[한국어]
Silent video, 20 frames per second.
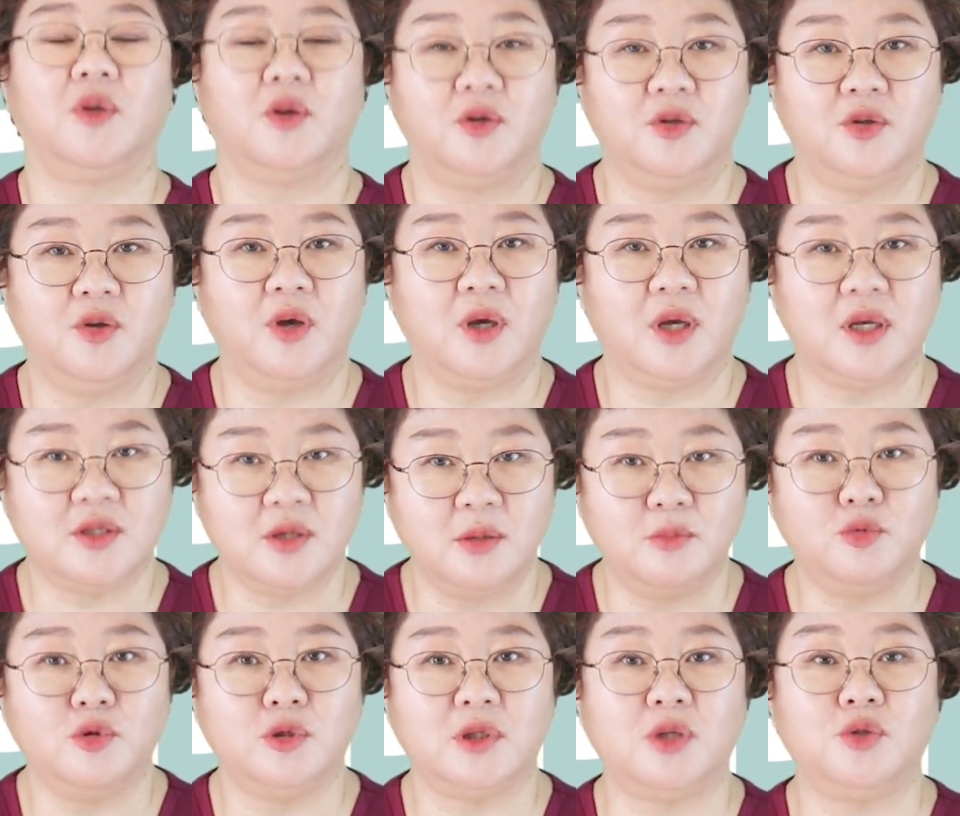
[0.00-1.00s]
그녀에게
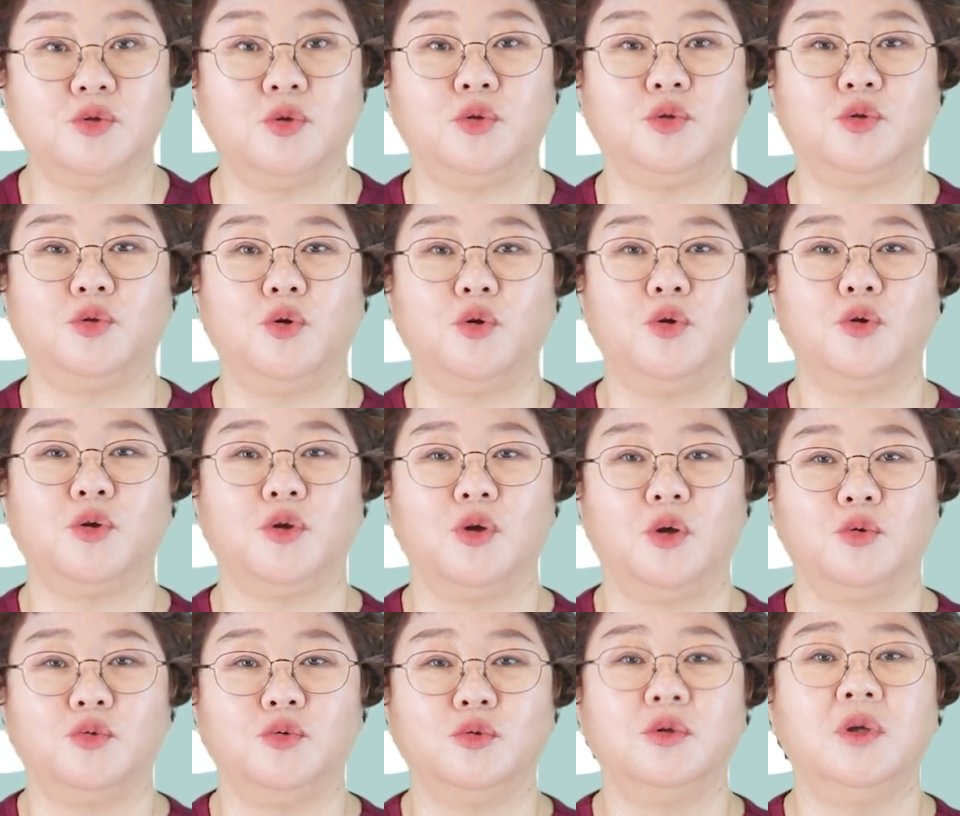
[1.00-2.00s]
선물을 사준 것도
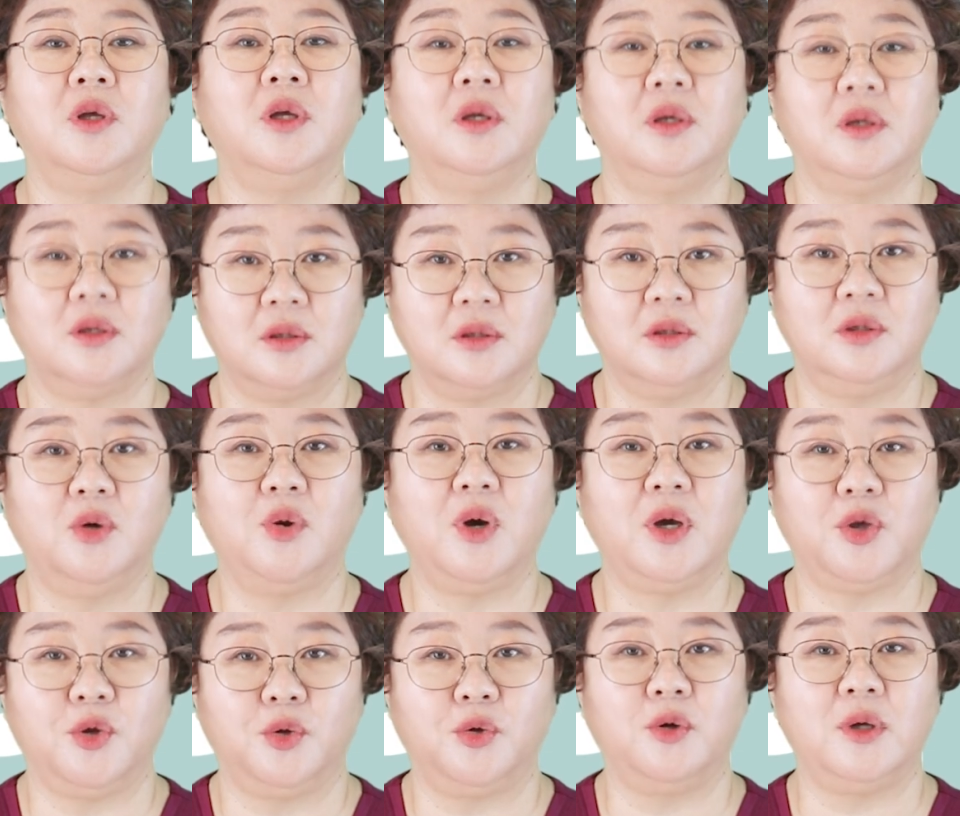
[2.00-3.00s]
결국
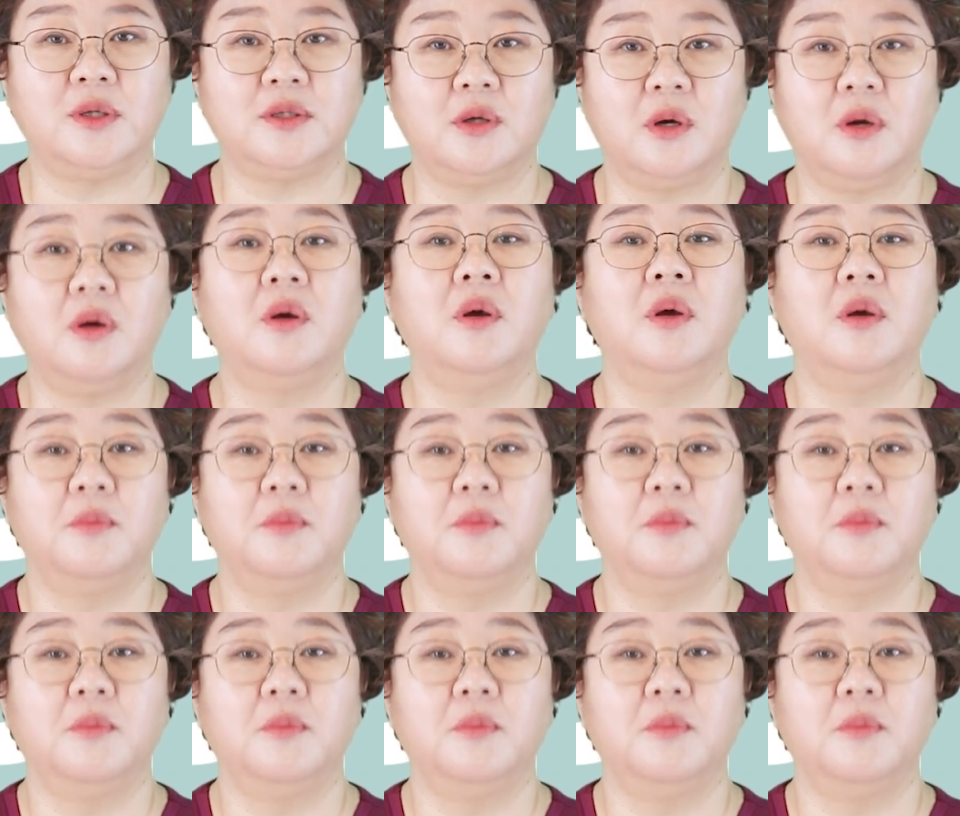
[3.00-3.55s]
그녀와 결혼해서